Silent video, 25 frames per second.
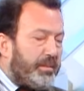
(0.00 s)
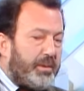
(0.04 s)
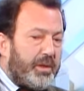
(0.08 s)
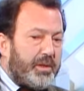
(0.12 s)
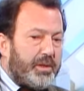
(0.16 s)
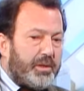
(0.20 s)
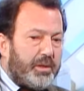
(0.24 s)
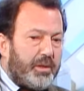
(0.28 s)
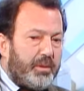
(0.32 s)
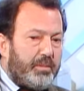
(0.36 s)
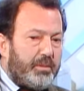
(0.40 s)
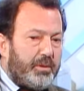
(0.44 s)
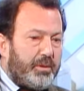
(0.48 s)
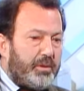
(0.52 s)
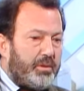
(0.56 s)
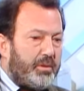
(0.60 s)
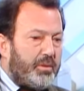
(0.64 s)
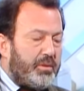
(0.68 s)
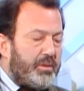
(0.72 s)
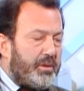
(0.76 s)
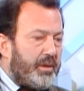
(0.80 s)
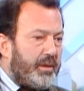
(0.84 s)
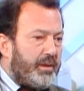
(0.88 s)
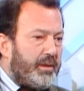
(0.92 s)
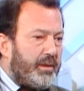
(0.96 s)
başka bir
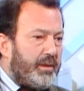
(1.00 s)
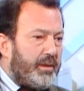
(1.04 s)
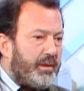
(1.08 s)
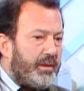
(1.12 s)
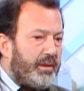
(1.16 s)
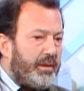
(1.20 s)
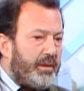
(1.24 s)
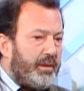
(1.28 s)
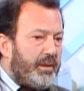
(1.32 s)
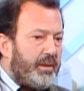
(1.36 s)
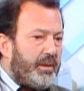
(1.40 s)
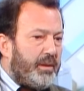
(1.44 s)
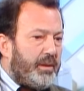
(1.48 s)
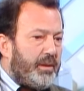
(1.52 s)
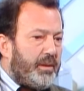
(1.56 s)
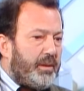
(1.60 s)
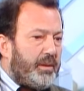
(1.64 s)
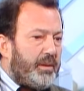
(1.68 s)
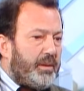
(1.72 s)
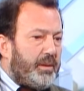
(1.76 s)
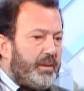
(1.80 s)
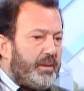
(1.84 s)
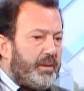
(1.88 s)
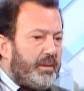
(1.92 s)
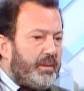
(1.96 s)
düzeyde
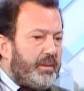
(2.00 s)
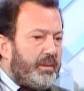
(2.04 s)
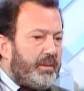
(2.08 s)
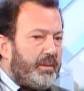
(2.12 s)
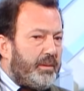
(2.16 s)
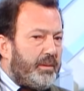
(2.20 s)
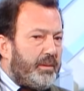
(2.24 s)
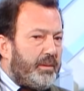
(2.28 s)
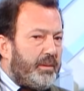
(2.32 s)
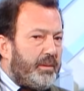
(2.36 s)
e,